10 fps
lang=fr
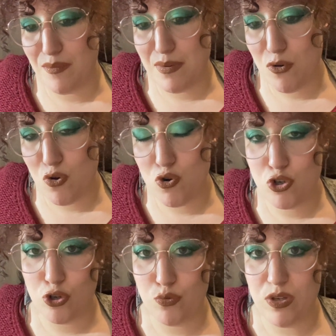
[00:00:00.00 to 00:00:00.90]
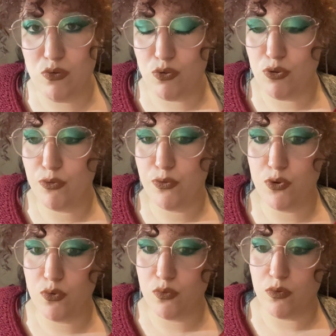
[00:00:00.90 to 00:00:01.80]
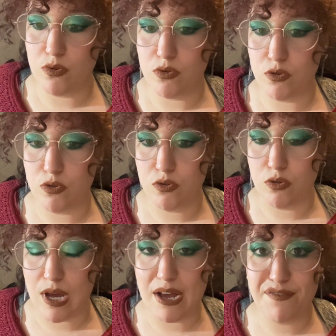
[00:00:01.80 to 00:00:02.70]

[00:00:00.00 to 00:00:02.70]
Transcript: normalement aujourd'hui nous devions euh,